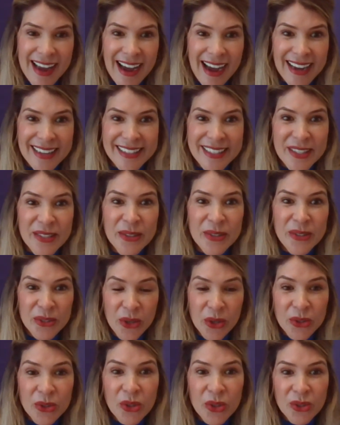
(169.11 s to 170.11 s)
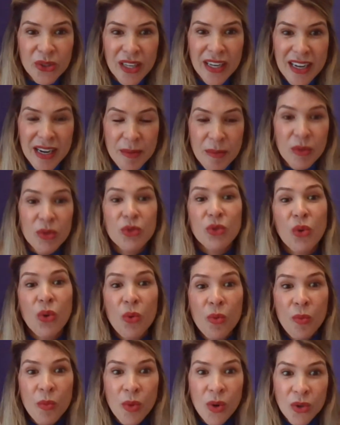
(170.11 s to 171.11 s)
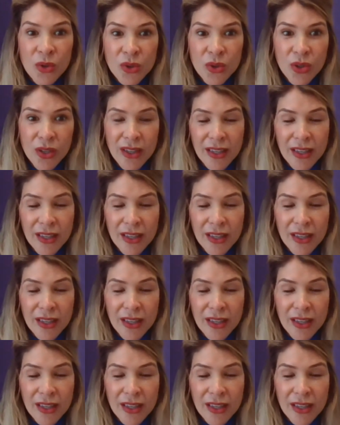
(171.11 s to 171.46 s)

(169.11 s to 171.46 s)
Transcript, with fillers: Allí nosotros tenemos un monto